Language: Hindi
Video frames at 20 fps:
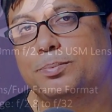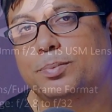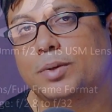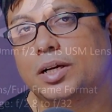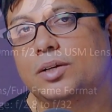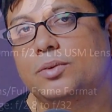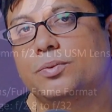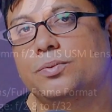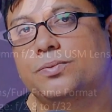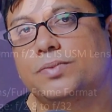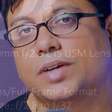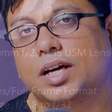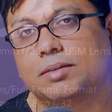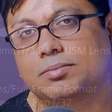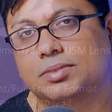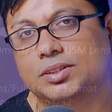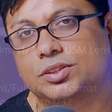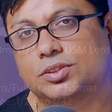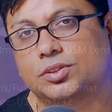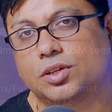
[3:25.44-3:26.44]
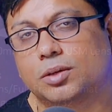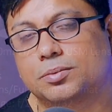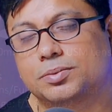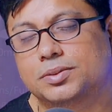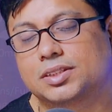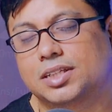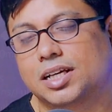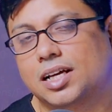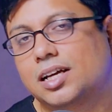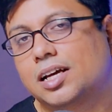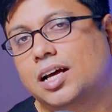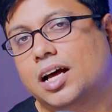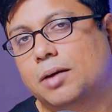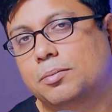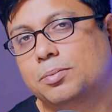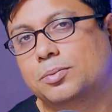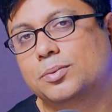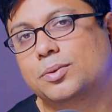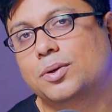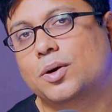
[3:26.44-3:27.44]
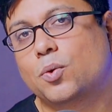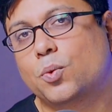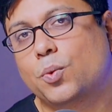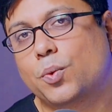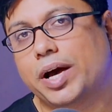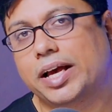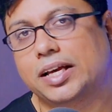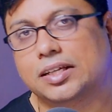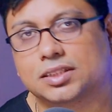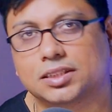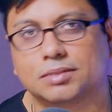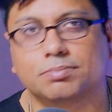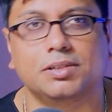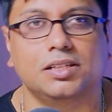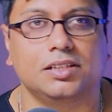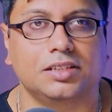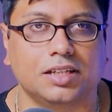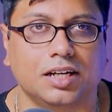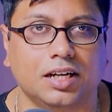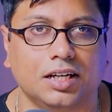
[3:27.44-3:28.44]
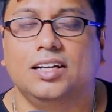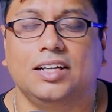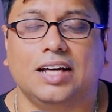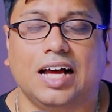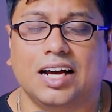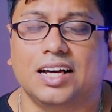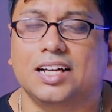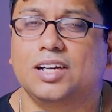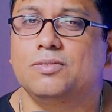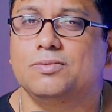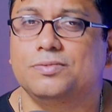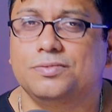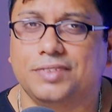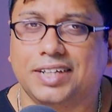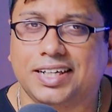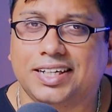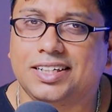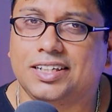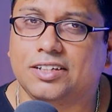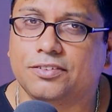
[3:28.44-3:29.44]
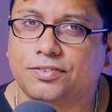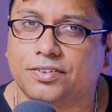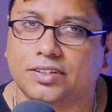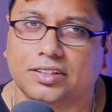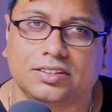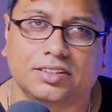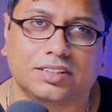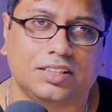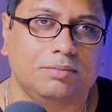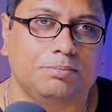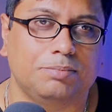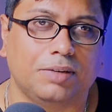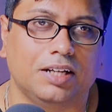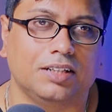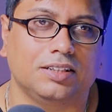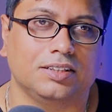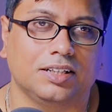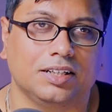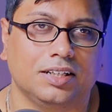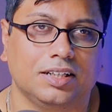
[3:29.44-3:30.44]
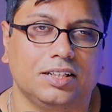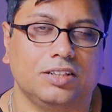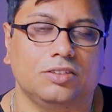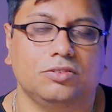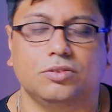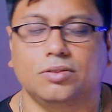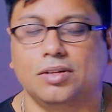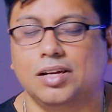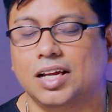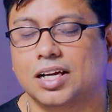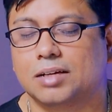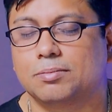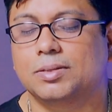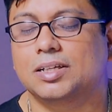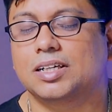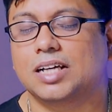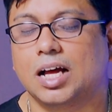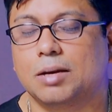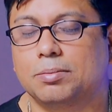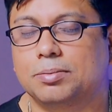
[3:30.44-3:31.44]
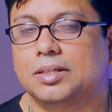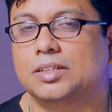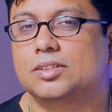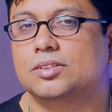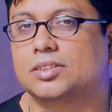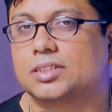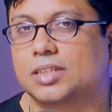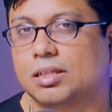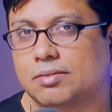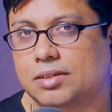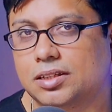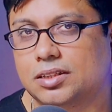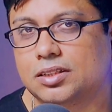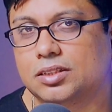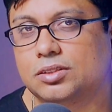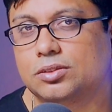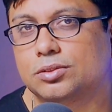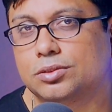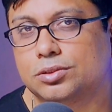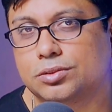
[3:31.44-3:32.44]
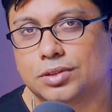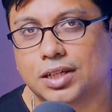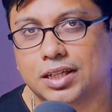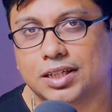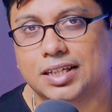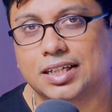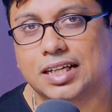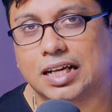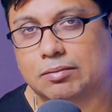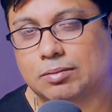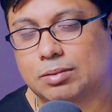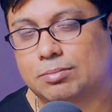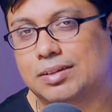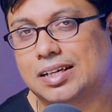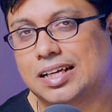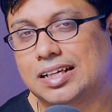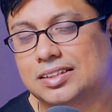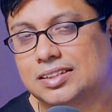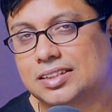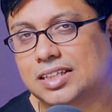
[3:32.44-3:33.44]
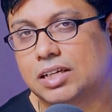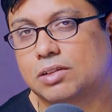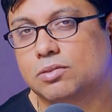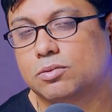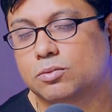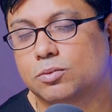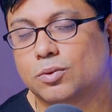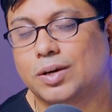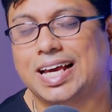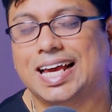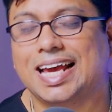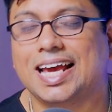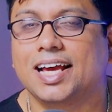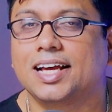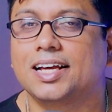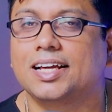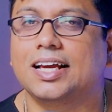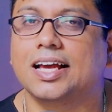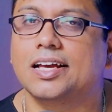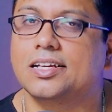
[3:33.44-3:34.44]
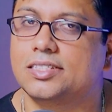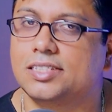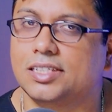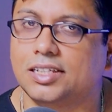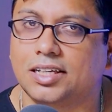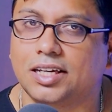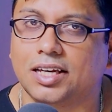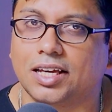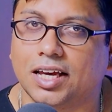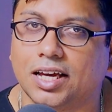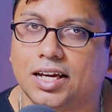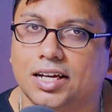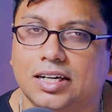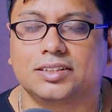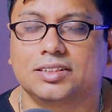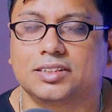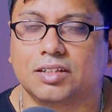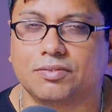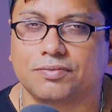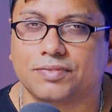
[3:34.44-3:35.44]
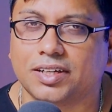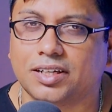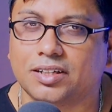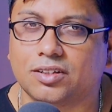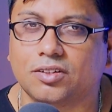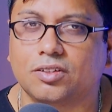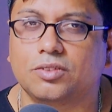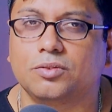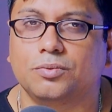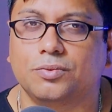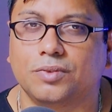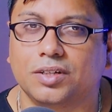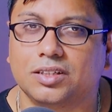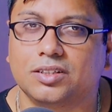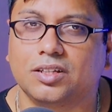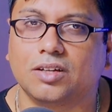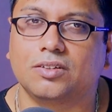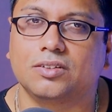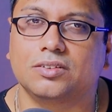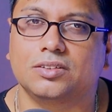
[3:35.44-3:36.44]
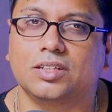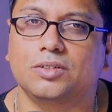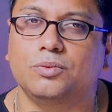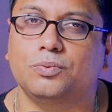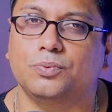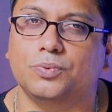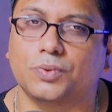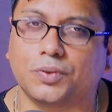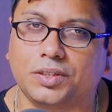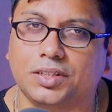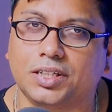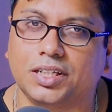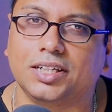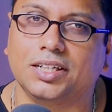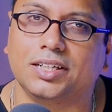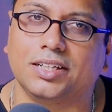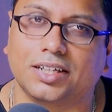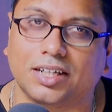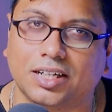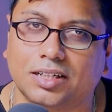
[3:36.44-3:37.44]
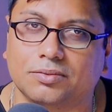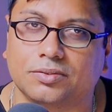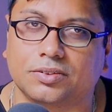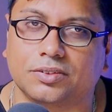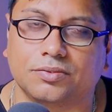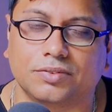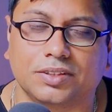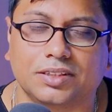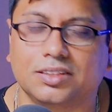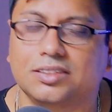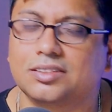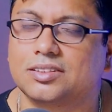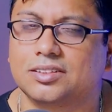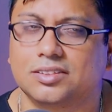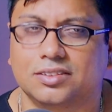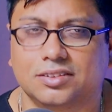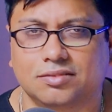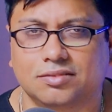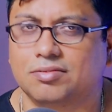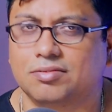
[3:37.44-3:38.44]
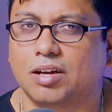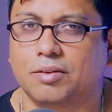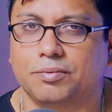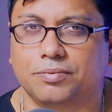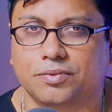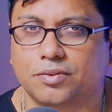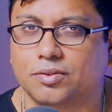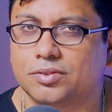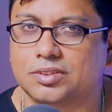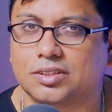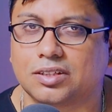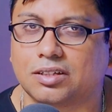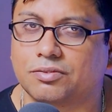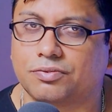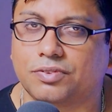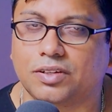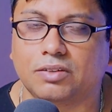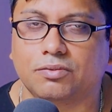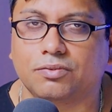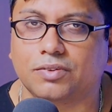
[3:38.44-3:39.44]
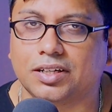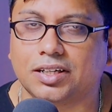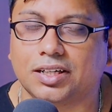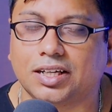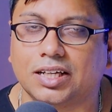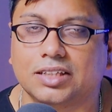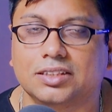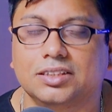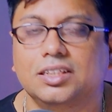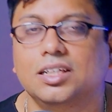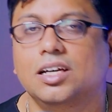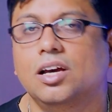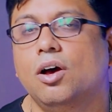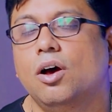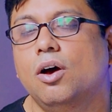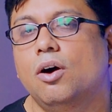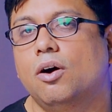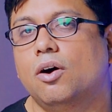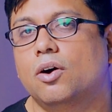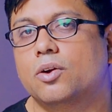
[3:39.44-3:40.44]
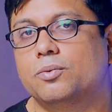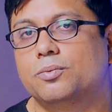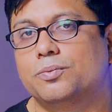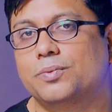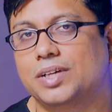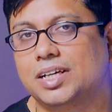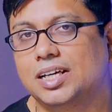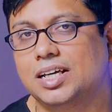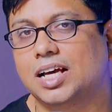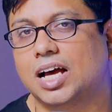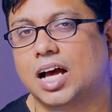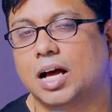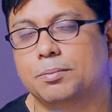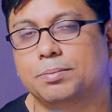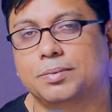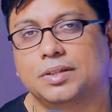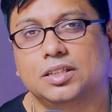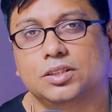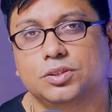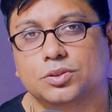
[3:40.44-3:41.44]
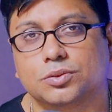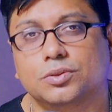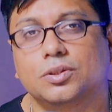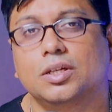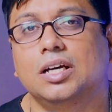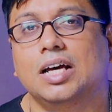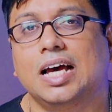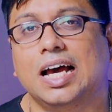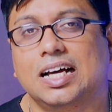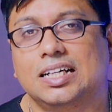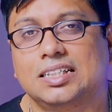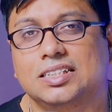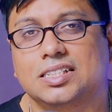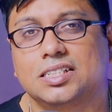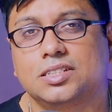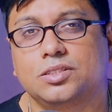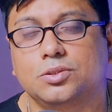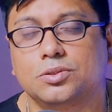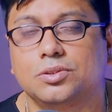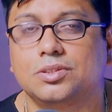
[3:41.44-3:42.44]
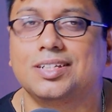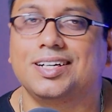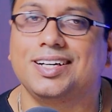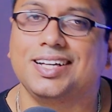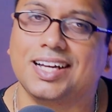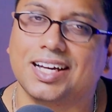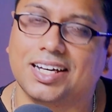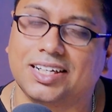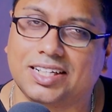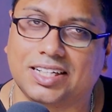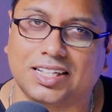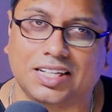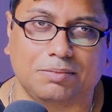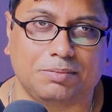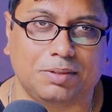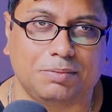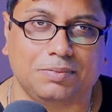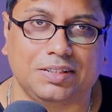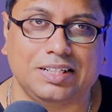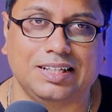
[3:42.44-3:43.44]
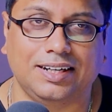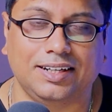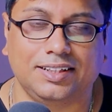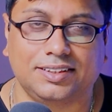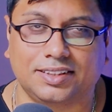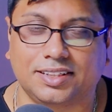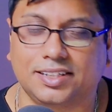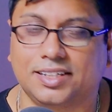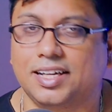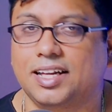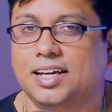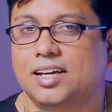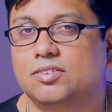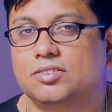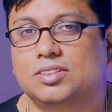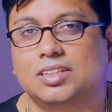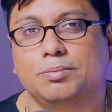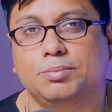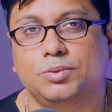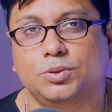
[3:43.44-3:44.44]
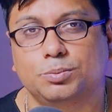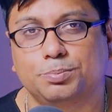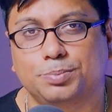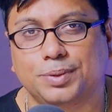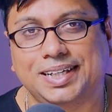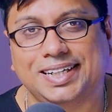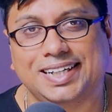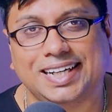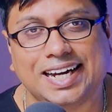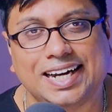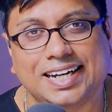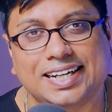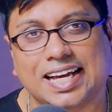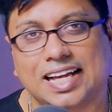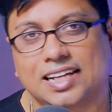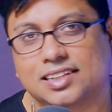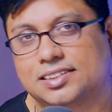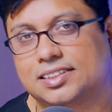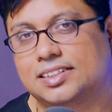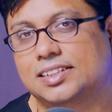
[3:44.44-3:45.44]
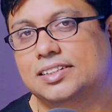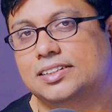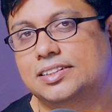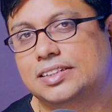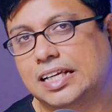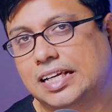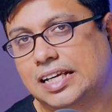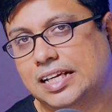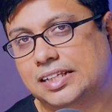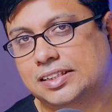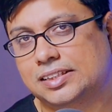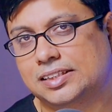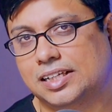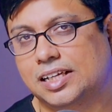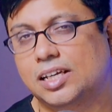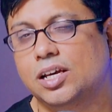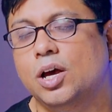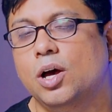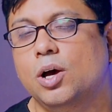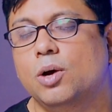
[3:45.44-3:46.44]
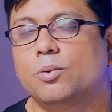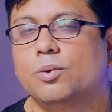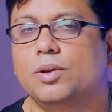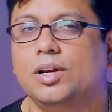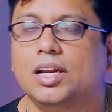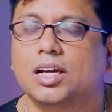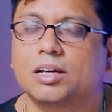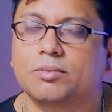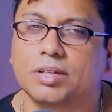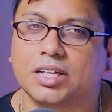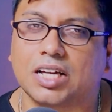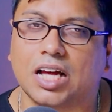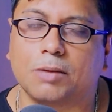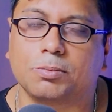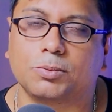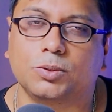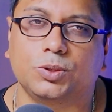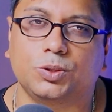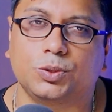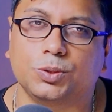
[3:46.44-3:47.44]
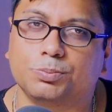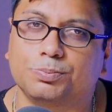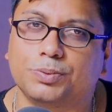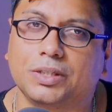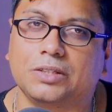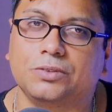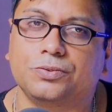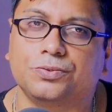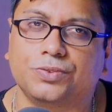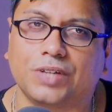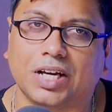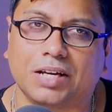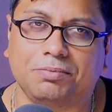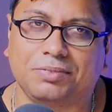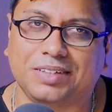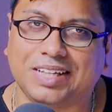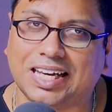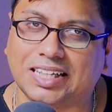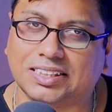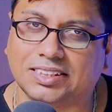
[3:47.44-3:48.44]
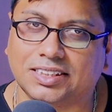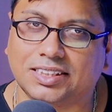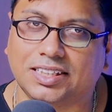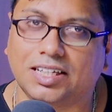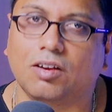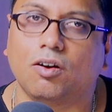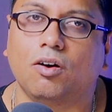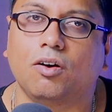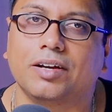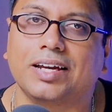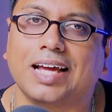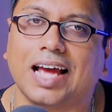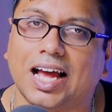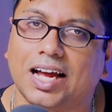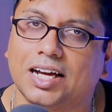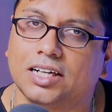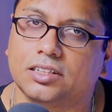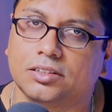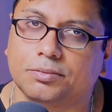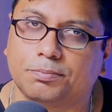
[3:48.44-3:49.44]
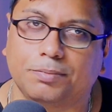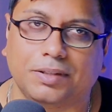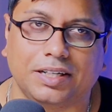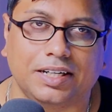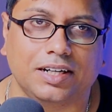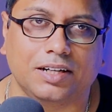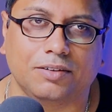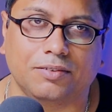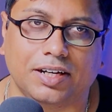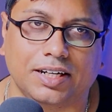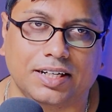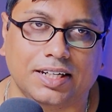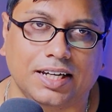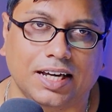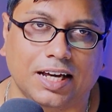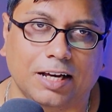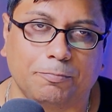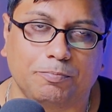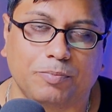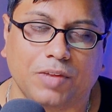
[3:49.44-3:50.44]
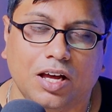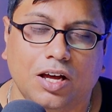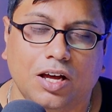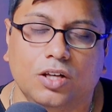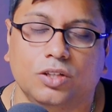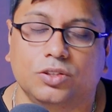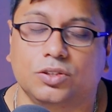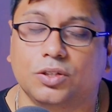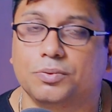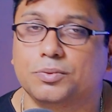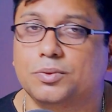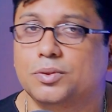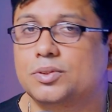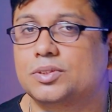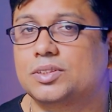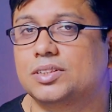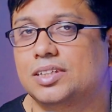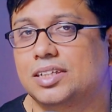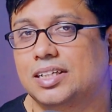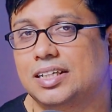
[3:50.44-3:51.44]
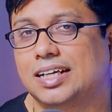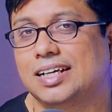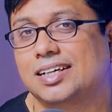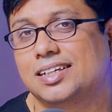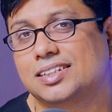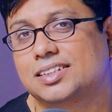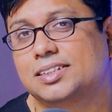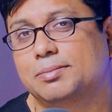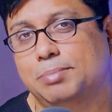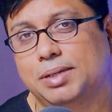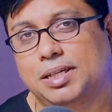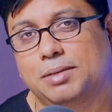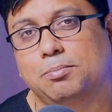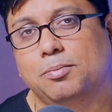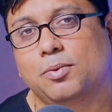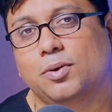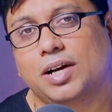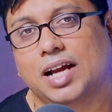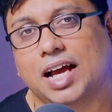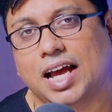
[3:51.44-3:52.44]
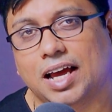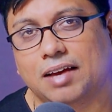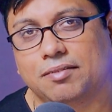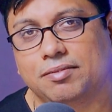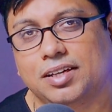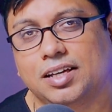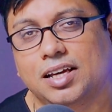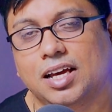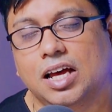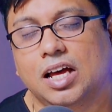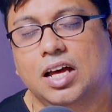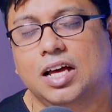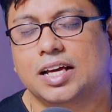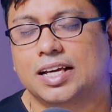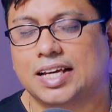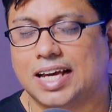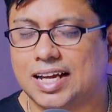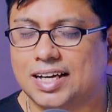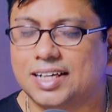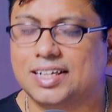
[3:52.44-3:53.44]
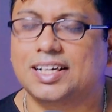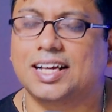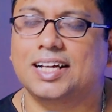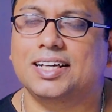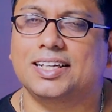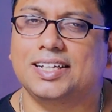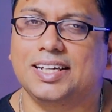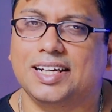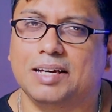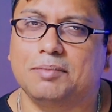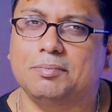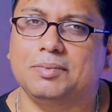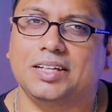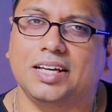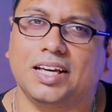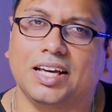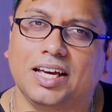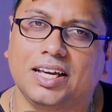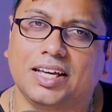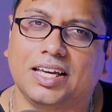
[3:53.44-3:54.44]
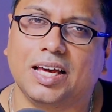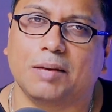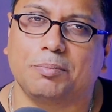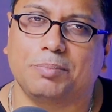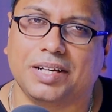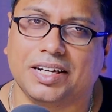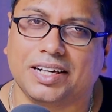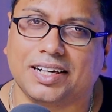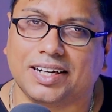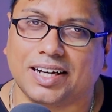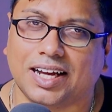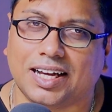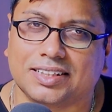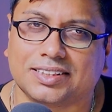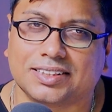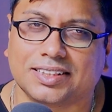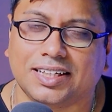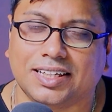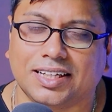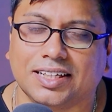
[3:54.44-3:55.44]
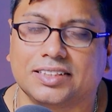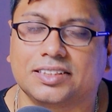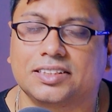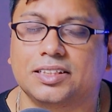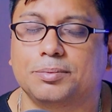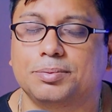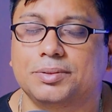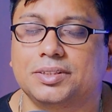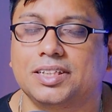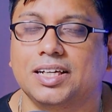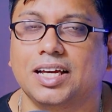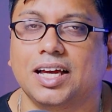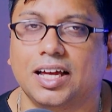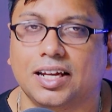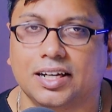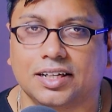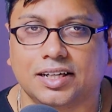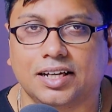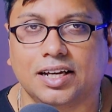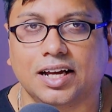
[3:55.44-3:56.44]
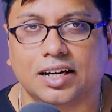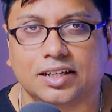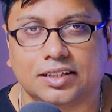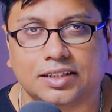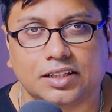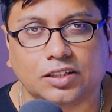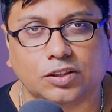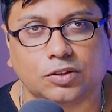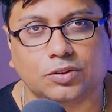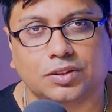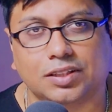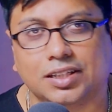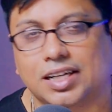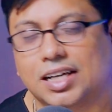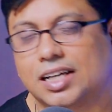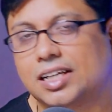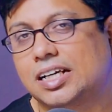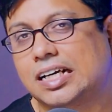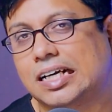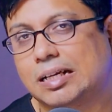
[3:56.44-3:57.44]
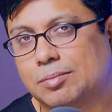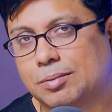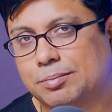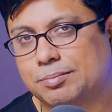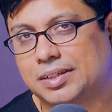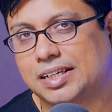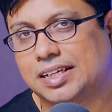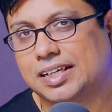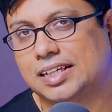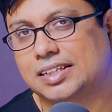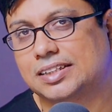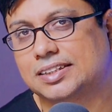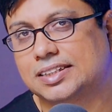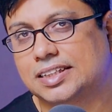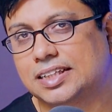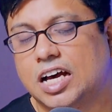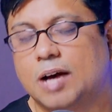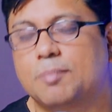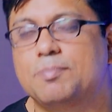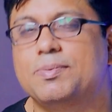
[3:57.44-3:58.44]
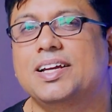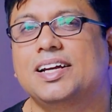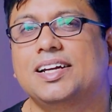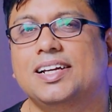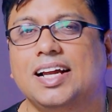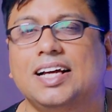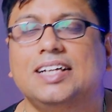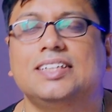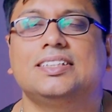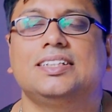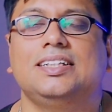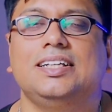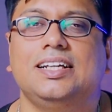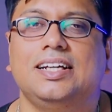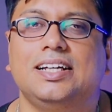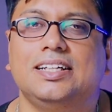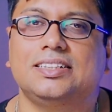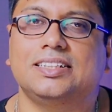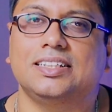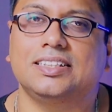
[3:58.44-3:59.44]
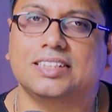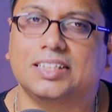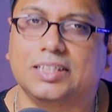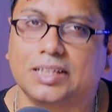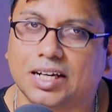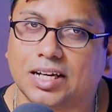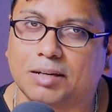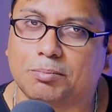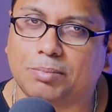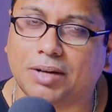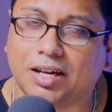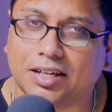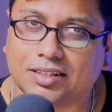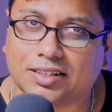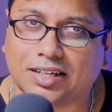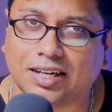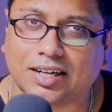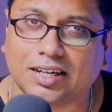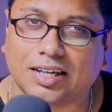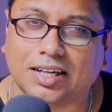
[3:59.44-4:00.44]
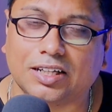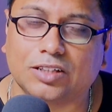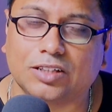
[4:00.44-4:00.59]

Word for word: 5.5 स्टॉप्स का आपको ओ मिलता है अगर हम वेट डिफरेंस की बात करें तो लगभग आपकी जो 70 टू 200 हंड्रेड mm लेंस है वो एक के की है इस समवेयर अराउंड 1040 थाउजेंड फोर्टी ग्राम्स विच इज़ ऑफकोर्स रफली वन के जी और वहीं आपकी जो 100 टू 300 हंड्रेड mm की रिसेंटली अनाउंस आप 2.8 एल सीरीज़ की लेंस है वो लगभग आपको 2.5 के जी की ऑन हैंड पड़ने वाली है सो ऑफकोर्स इट इज़ बिट मोर हैवी कैनन का क्लेम ये है कि अपने क्लास की ये सबसे हल्की 100 टू 300 हंड्रेड mm की लेंस है अपने क्लास की ये लेंसेज की अगर बात कर रहे